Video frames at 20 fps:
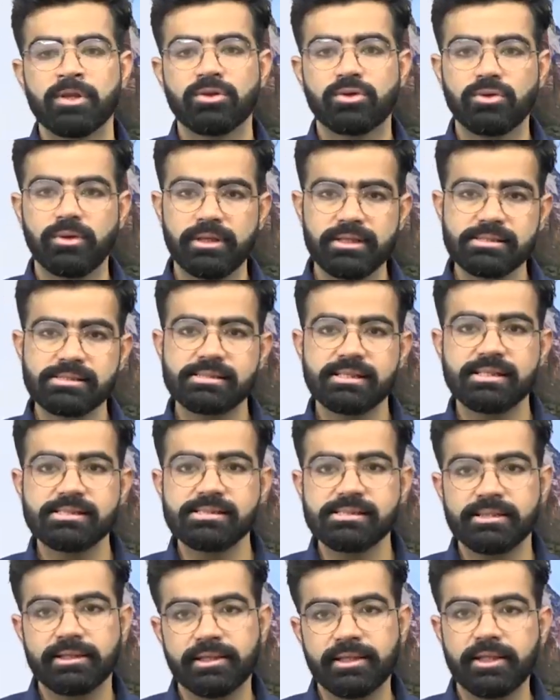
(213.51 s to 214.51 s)
तो इस तरह
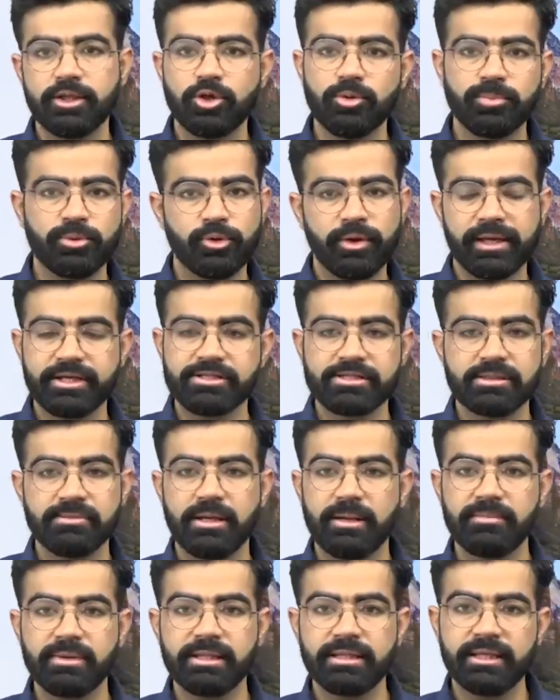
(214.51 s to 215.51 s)
से डिग्री ऑफ प्रोटेक्शन
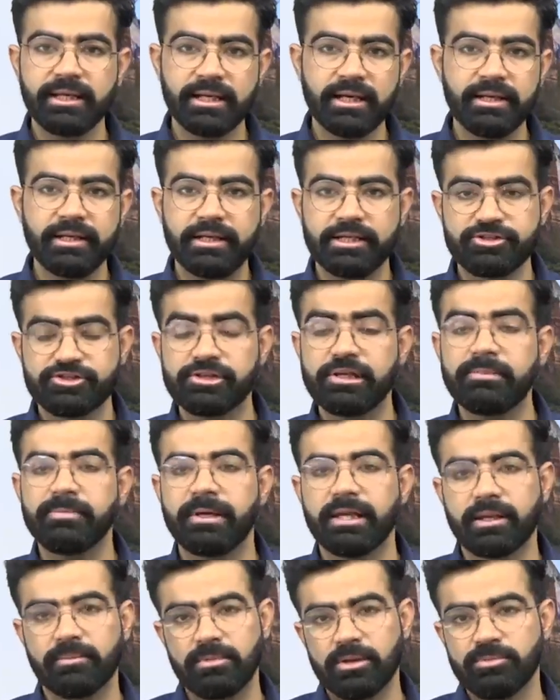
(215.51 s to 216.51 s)
हमने देखा नेशनल
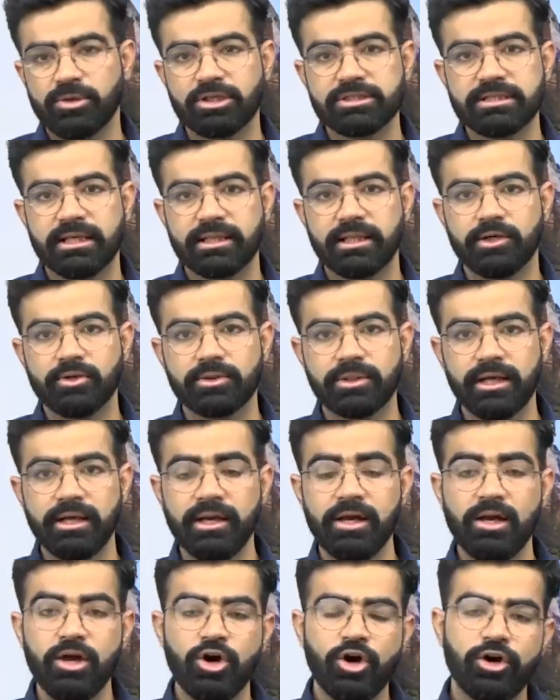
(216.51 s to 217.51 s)
पार्क में बहुत ज़्यादा होता
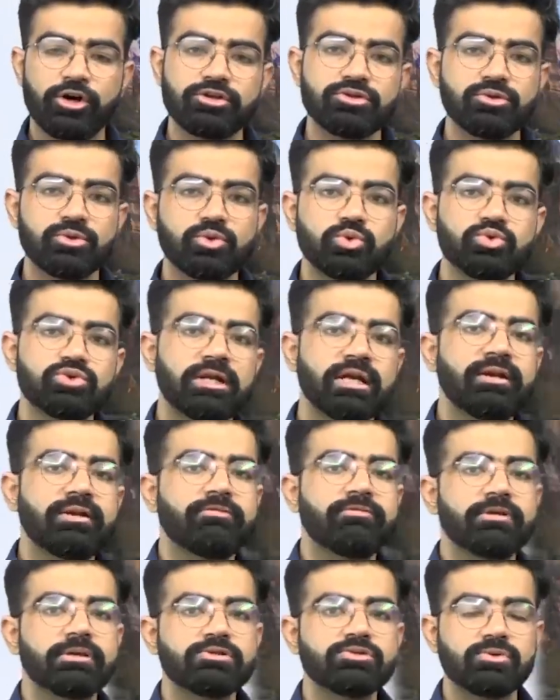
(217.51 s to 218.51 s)
है और जो दूसरा
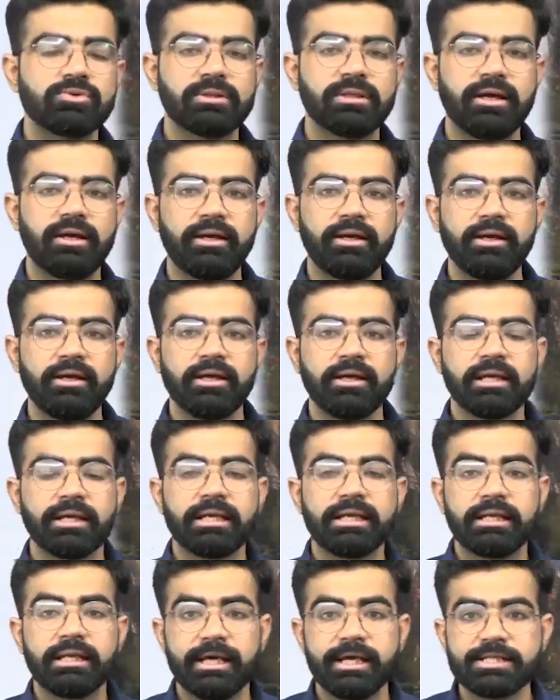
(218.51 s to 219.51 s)
डिफरेंस होता है
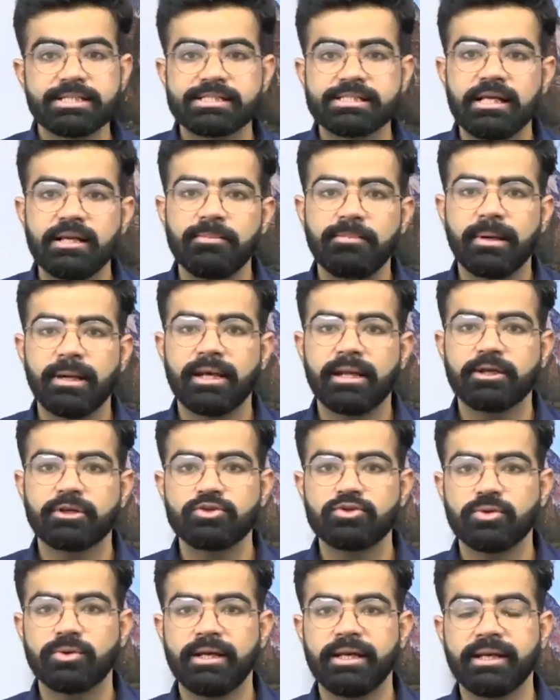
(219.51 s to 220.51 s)
कि नेशनल पार्क
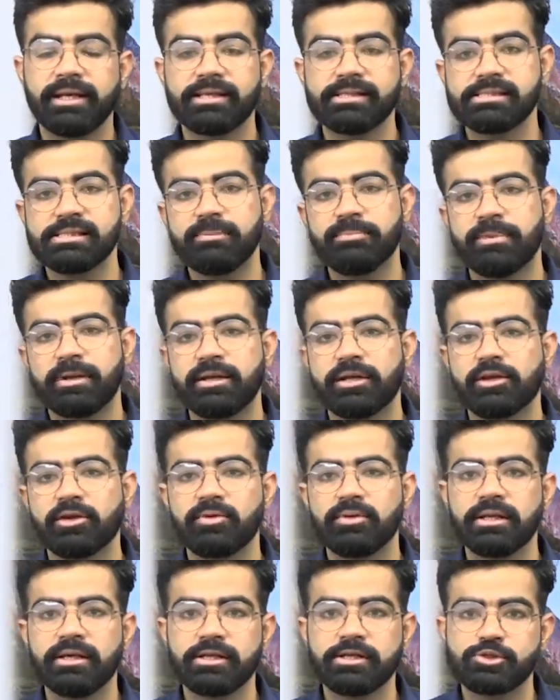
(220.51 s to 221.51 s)
जो है किसी
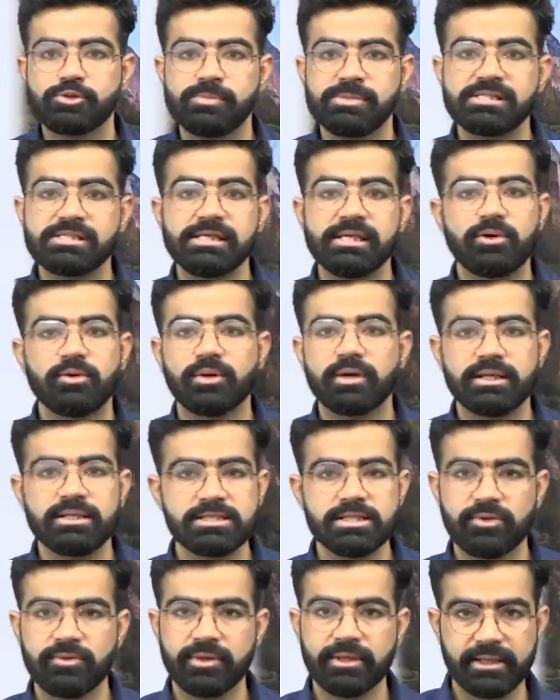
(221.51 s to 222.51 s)
पर्टिकुलर स्पेस बिरसी को
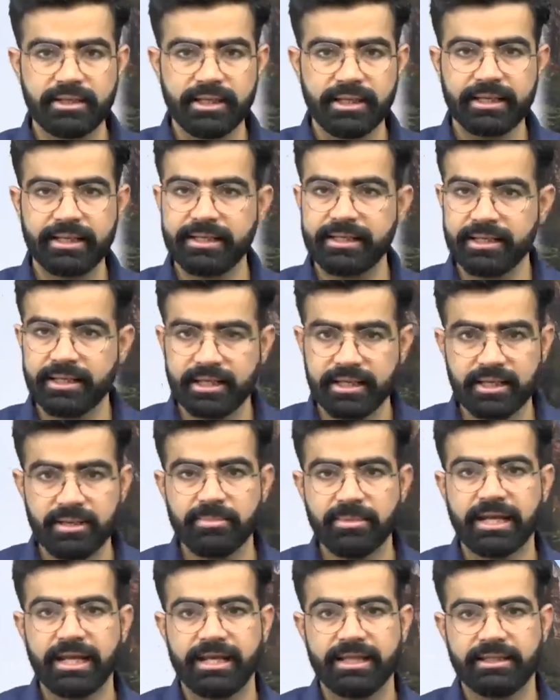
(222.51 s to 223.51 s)
कंजर्व करने के लिए नहीं
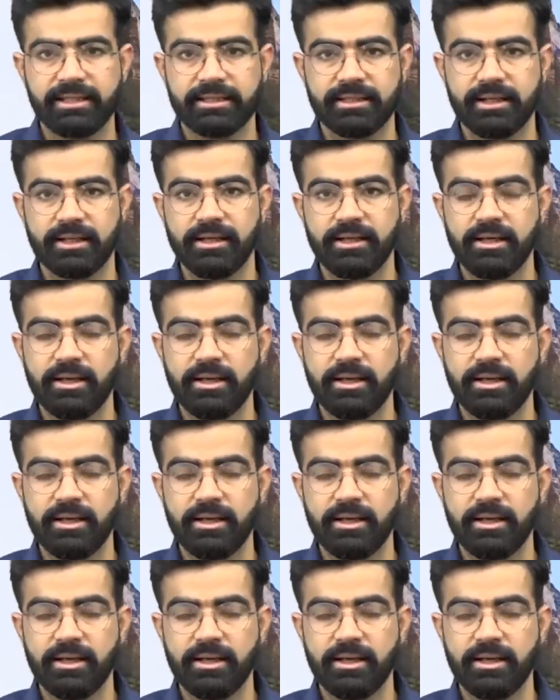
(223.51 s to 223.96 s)
बनाया जाता